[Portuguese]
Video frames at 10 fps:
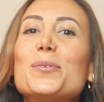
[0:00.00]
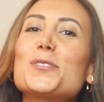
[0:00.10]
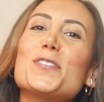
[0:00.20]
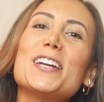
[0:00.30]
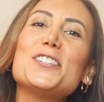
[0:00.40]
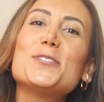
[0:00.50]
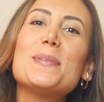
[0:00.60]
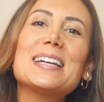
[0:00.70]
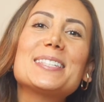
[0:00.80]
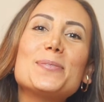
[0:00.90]
Os florais de
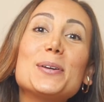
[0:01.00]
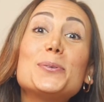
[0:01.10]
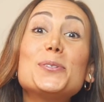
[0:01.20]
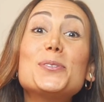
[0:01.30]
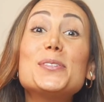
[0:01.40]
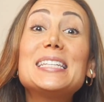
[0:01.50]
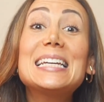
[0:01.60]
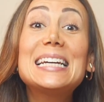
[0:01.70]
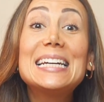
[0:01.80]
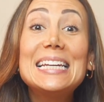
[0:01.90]
bar são recursos
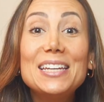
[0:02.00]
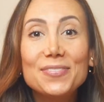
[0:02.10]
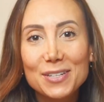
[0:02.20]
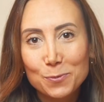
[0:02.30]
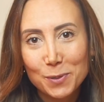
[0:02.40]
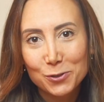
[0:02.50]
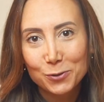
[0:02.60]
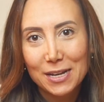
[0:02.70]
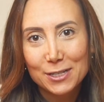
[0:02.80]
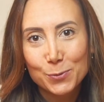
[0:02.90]
incríveis para
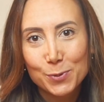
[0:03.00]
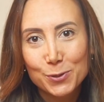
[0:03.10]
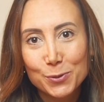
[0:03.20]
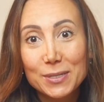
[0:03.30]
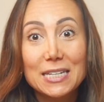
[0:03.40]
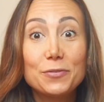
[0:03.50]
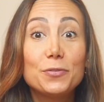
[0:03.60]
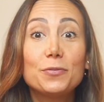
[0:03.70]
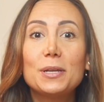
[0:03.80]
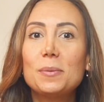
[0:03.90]
ajudar as pessoas a
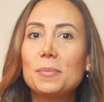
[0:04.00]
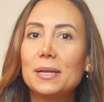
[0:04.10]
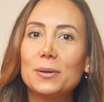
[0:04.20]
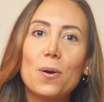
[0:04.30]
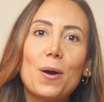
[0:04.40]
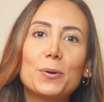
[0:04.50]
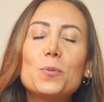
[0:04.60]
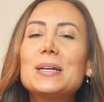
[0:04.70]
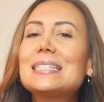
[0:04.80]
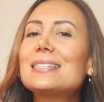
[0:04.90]
viverem melhor,
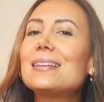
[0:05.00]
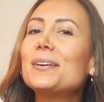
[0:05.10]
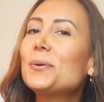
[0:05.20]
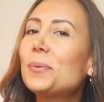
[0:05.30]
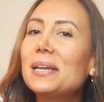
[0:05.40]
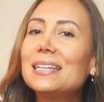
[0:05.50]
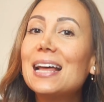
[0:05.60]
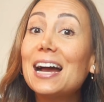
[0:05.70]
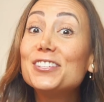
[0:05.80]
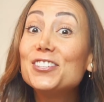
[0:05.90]
com mais
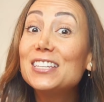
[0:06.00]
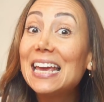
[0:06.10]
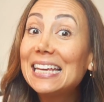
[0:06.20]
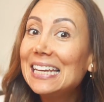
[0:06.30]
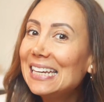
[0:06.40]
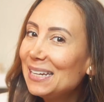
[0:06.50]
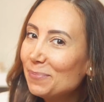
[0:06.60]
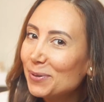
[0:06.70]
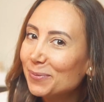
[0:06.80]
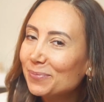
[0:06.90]
tranquilidade e
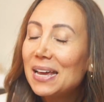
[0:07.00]
equilíbrio.